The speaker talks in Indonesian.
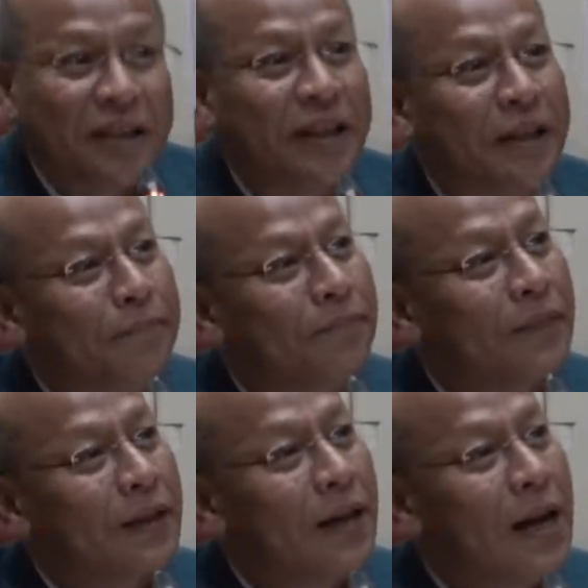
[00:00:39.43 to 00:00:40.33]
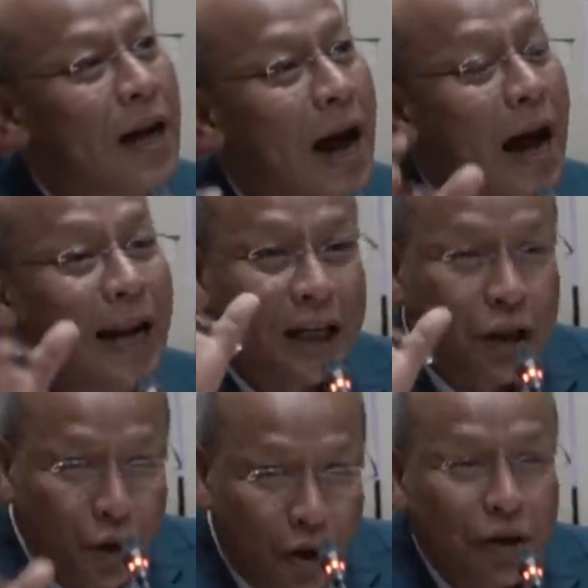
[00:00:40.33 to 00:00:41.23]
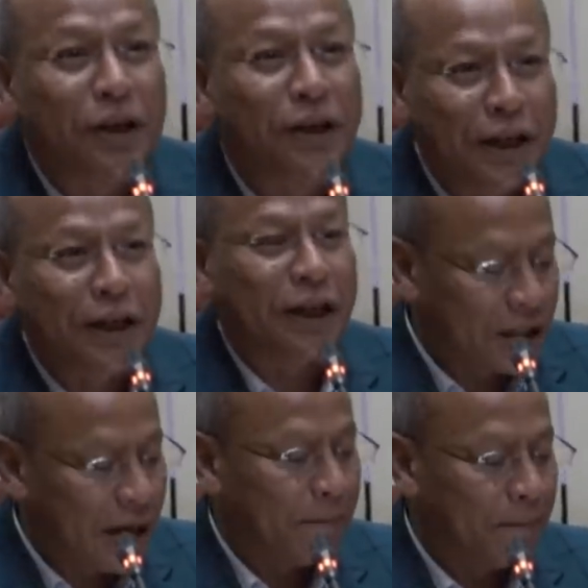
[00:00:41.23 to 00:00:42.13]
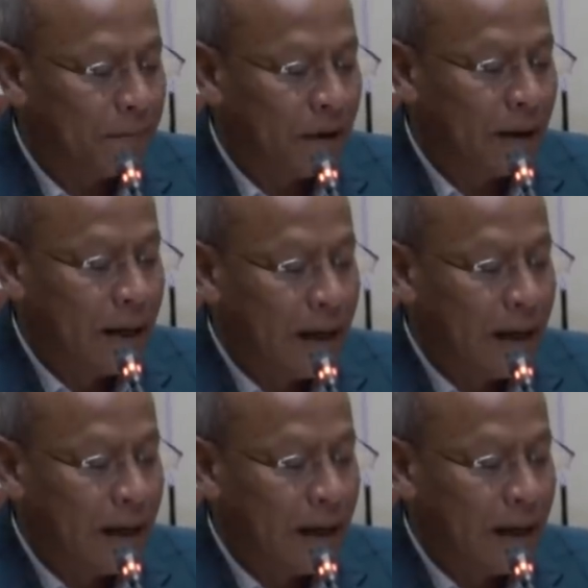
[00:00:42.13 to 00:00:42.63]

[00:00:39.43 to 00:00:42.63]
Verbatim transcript: kalong hadin bakila don ki breu haki artli kishnong